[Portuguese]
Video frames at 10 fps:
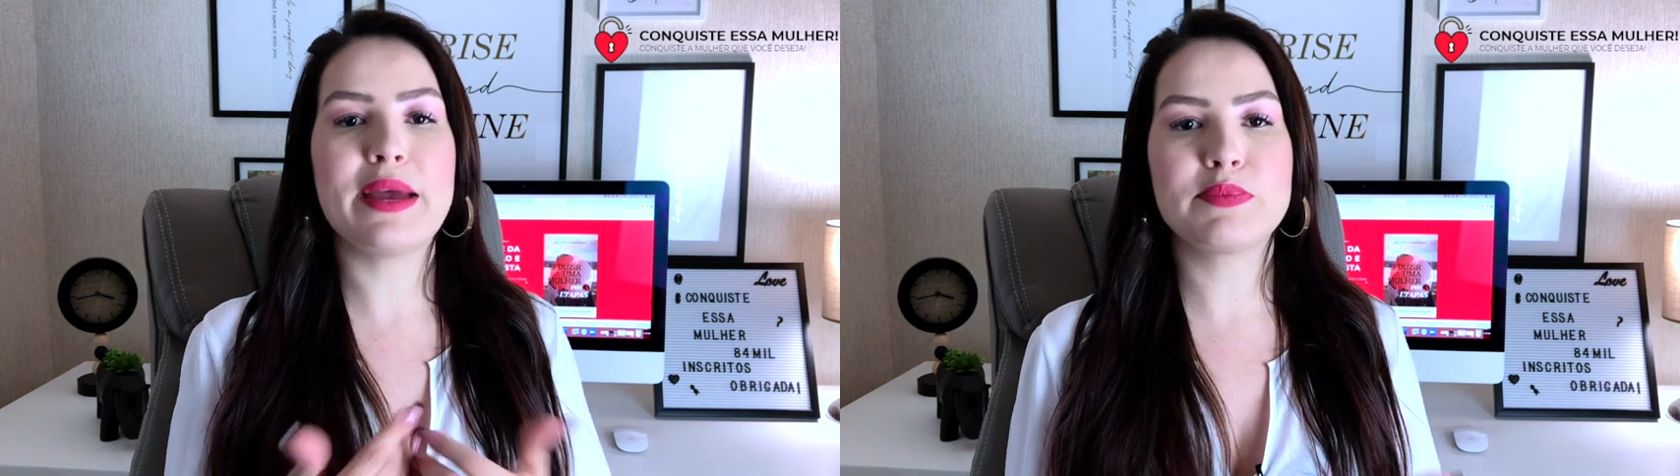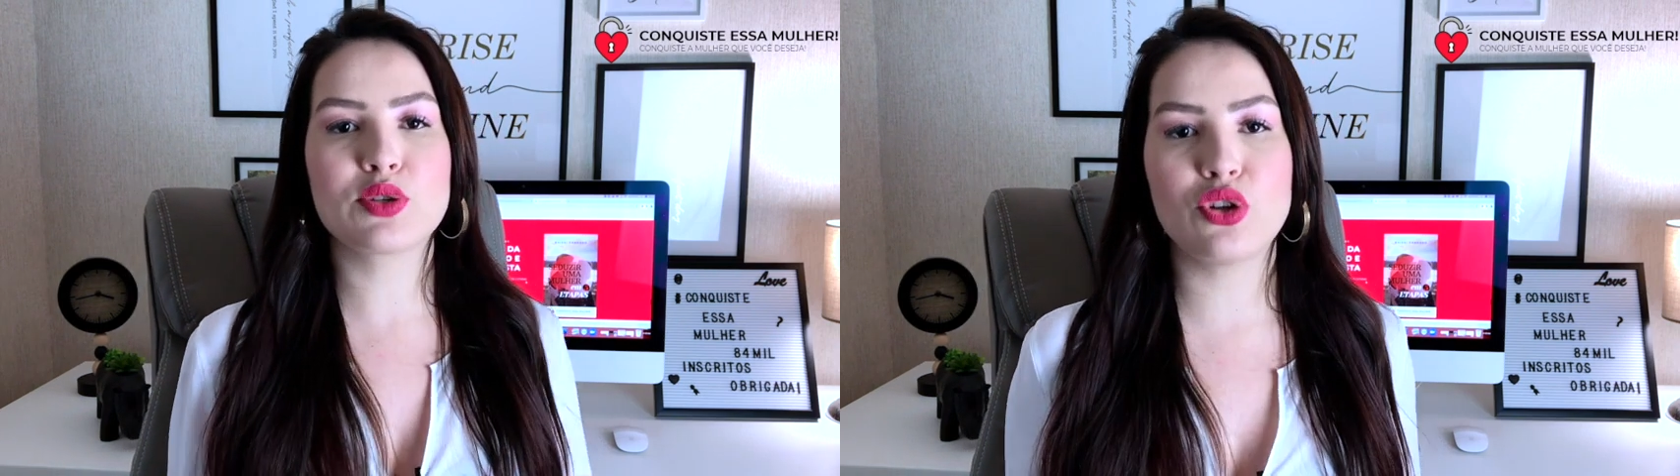a
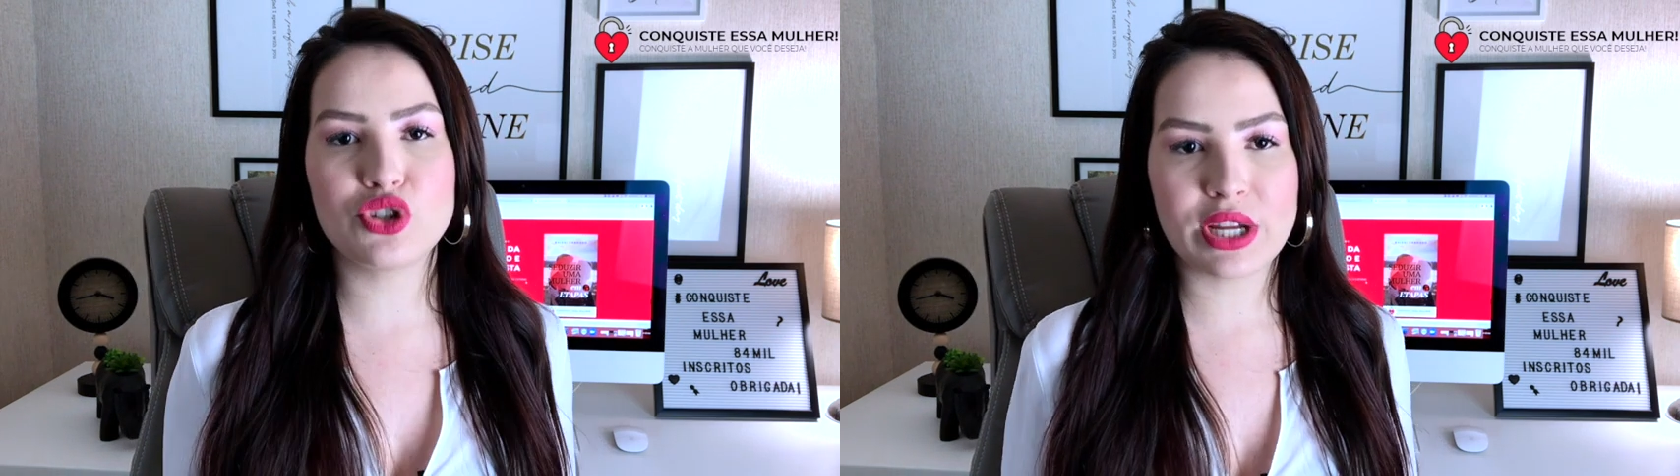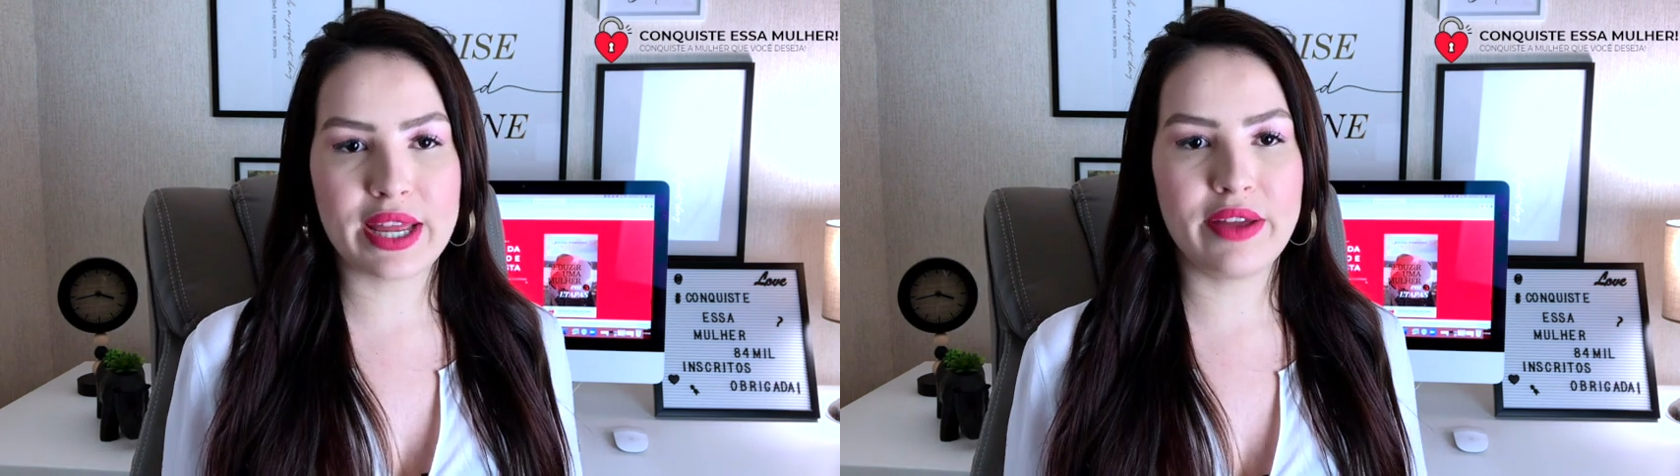
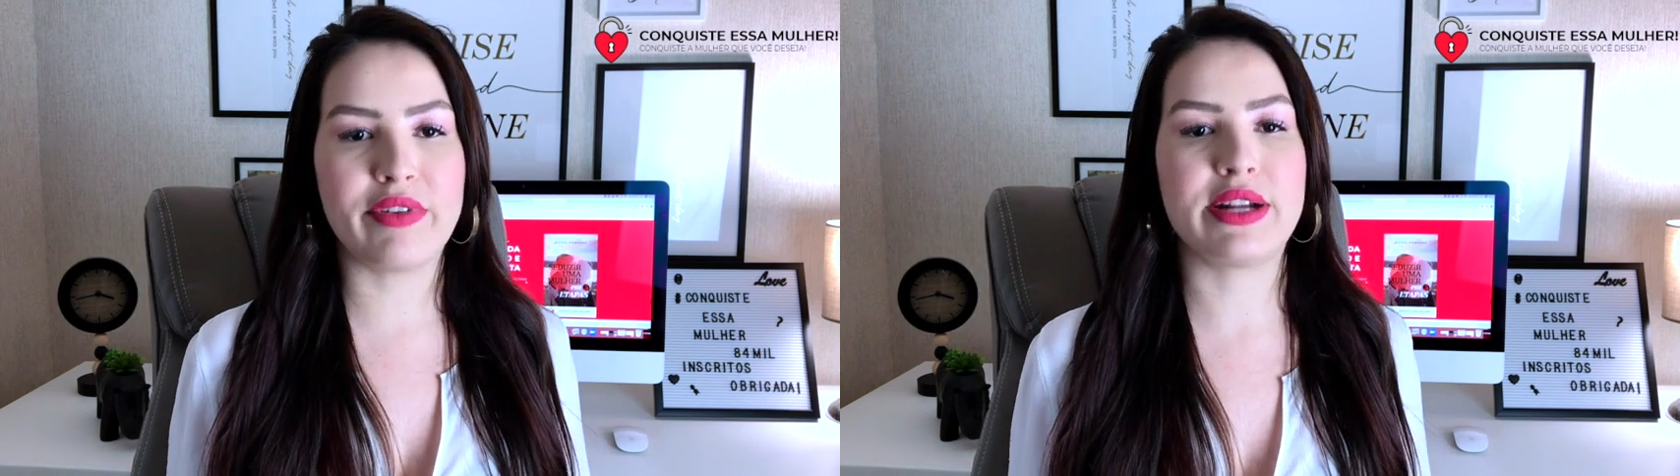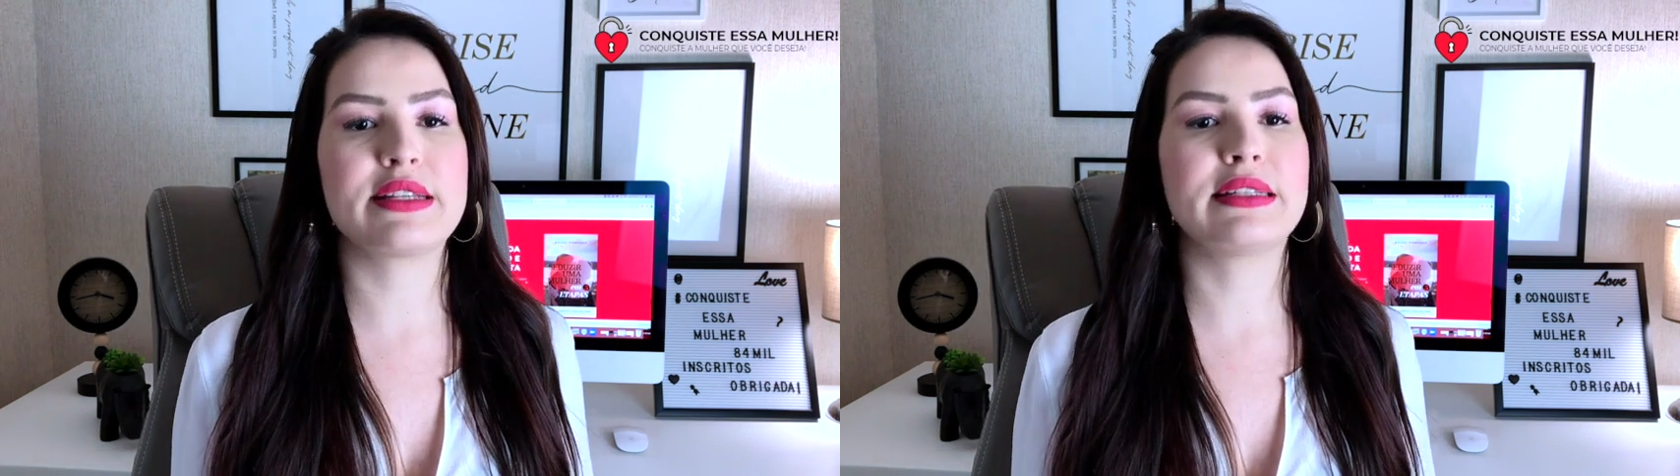psicologia
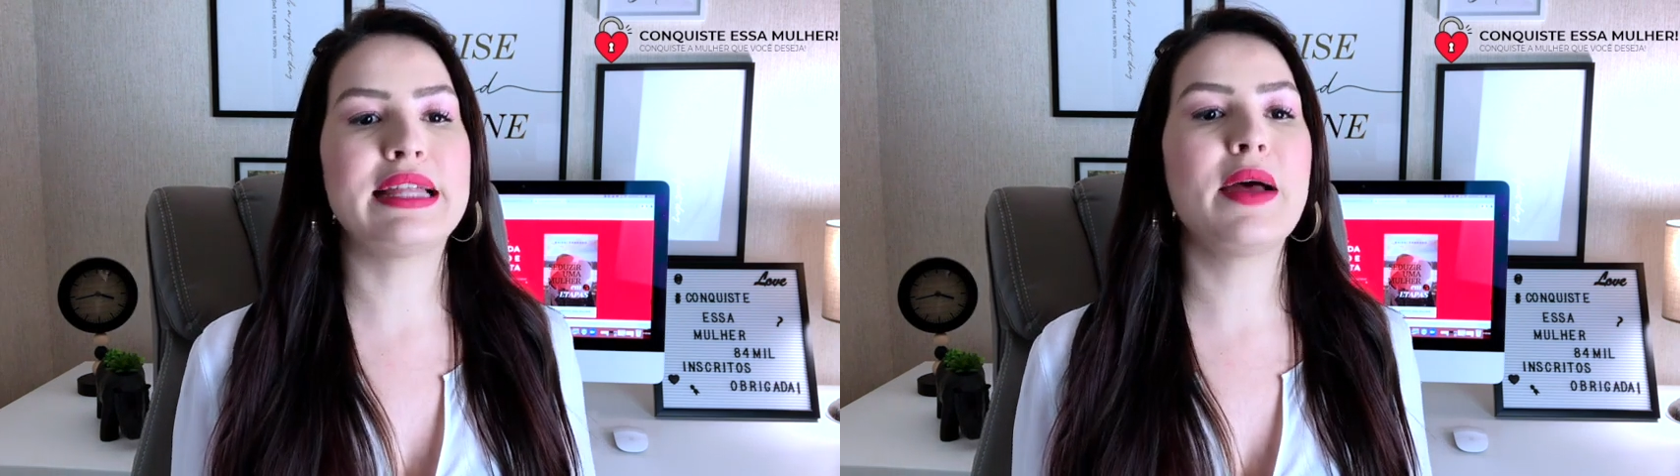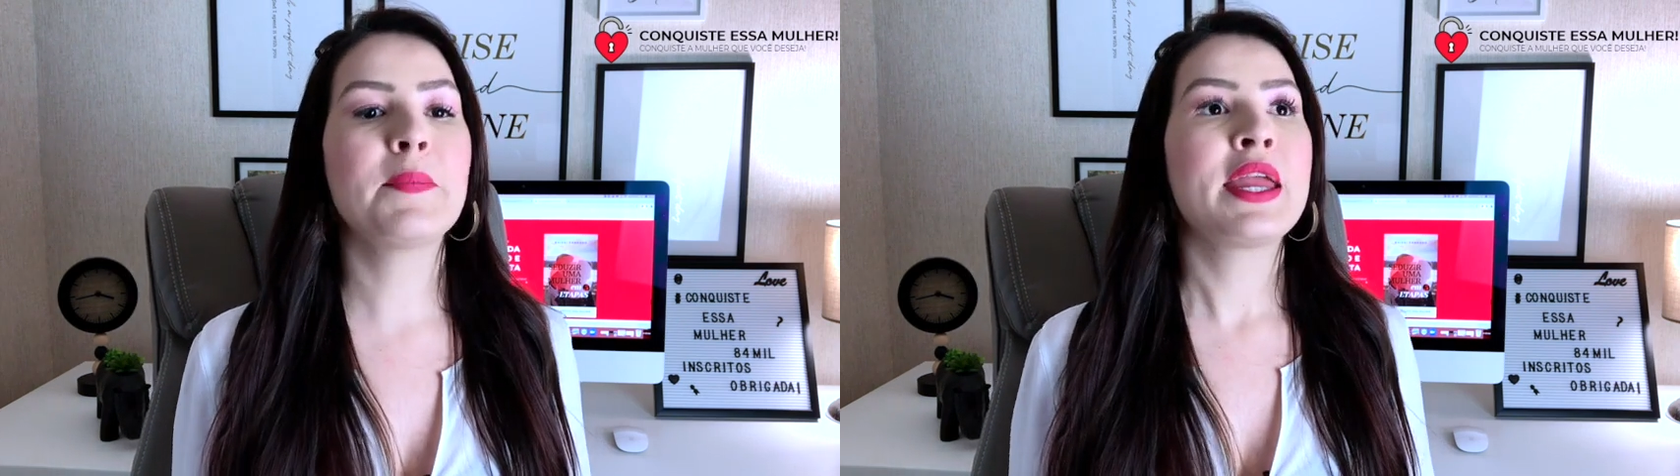reversa,
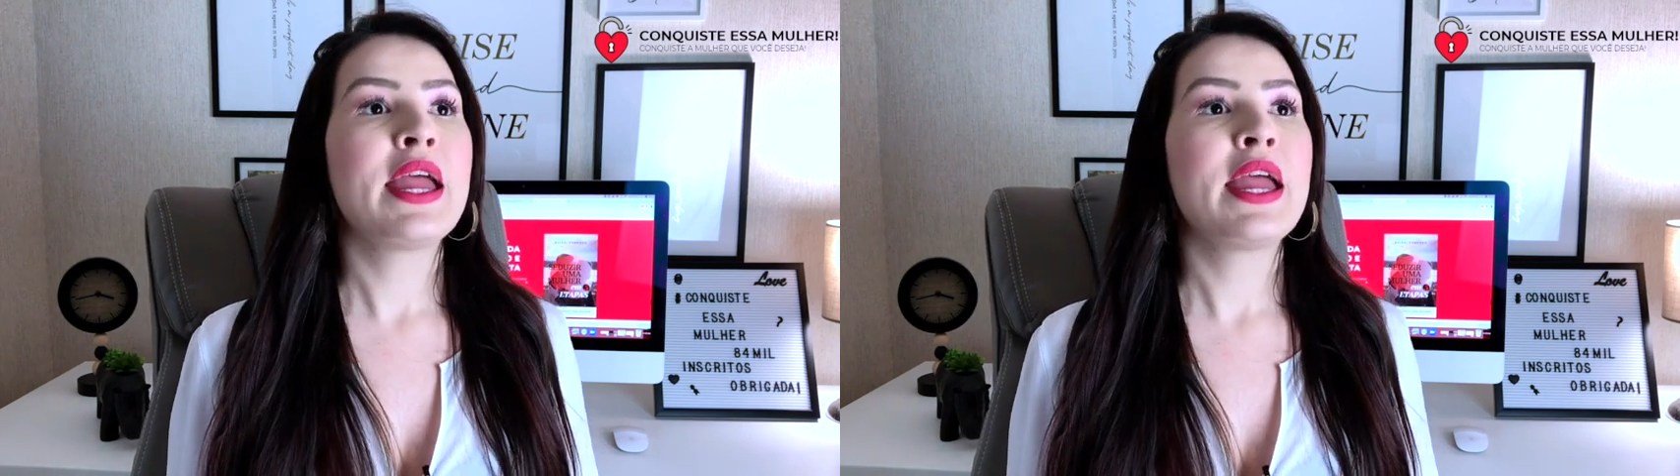tá?